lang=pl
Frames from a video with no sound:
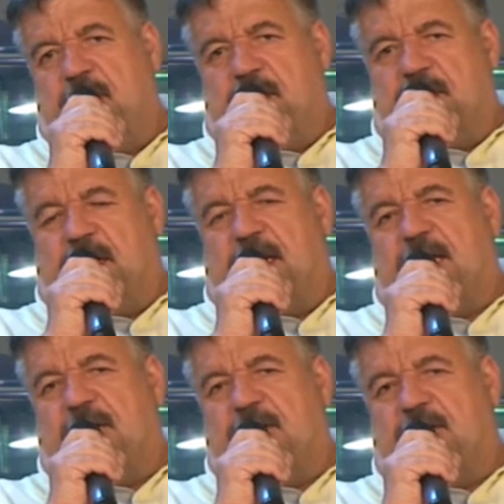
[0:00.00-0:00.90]
na ekranie
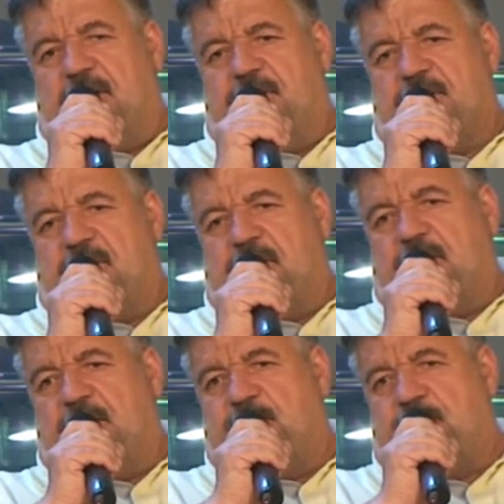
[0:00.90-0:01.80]
telewizora i
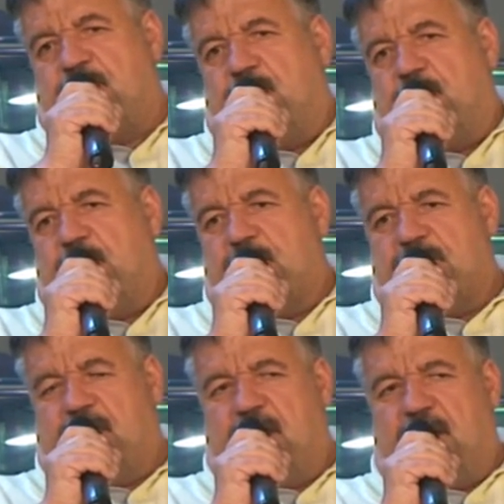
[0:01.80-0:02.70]
być dumnym, że
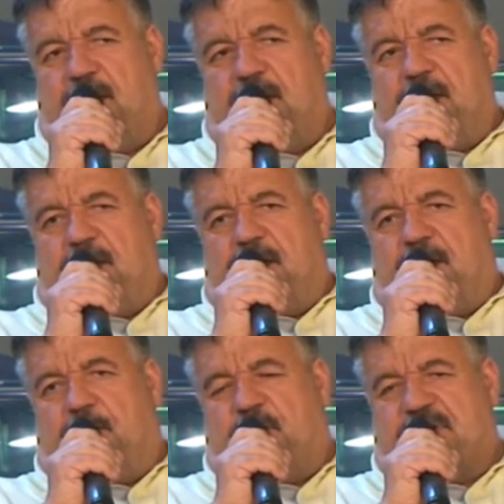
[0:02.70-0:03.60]
e,
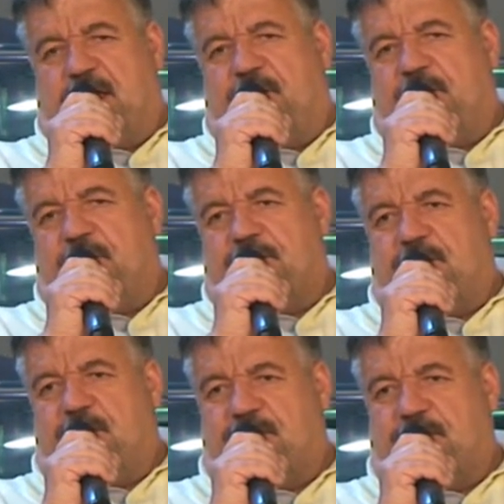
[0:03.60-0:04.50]
poza Lewandowskim
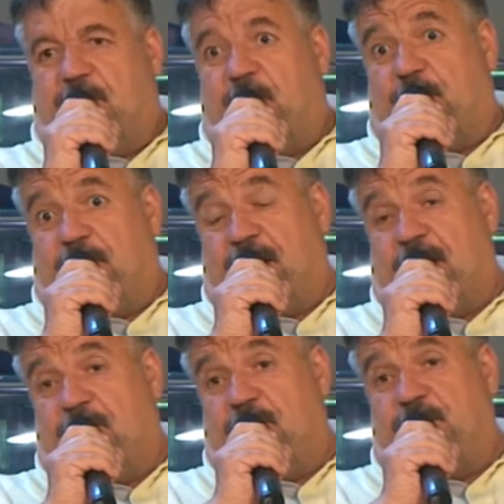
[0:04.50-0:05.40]
jeszcze mamy Polaka,
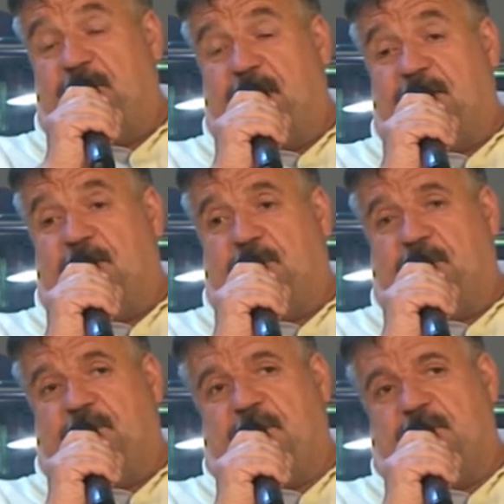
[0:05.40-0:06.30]
który pięknie potrafi
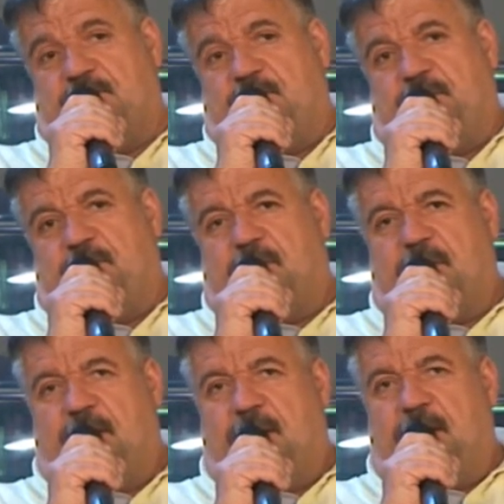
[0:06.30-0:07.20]
grać tą piłkę,
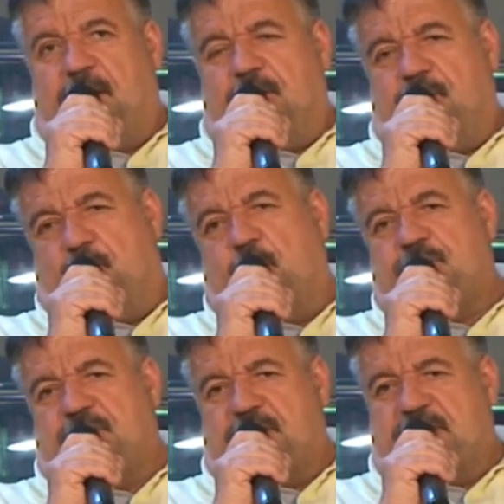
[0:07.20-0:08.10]
to
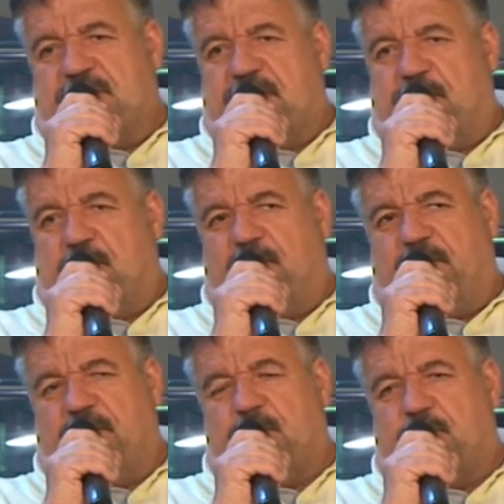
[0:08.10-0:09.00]
może z
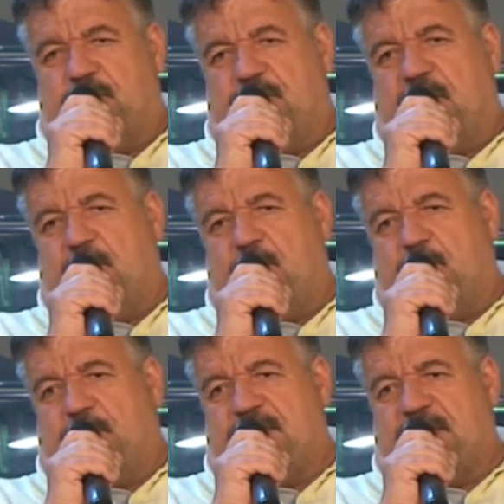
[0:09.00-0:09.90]
renomowanymi drużynami
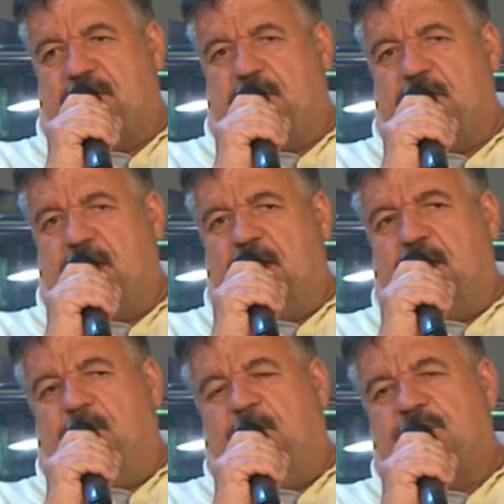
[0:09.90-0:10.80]
europejskimi
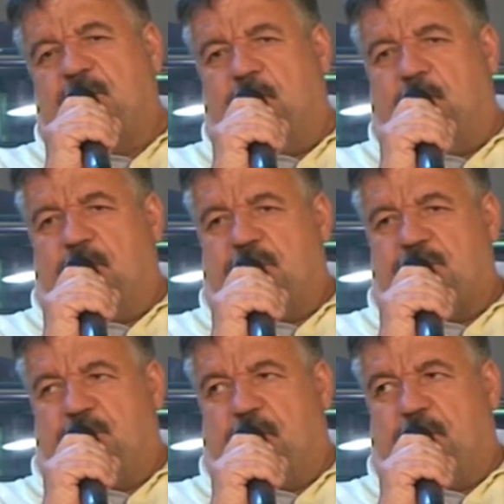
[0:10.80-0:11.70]
będziemy mogli
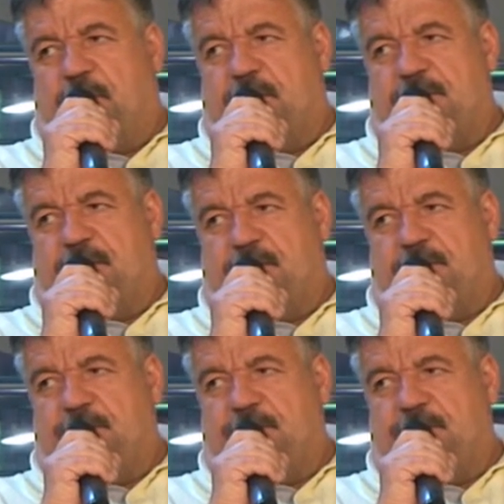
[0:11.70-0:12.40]
śmiało rywalizować.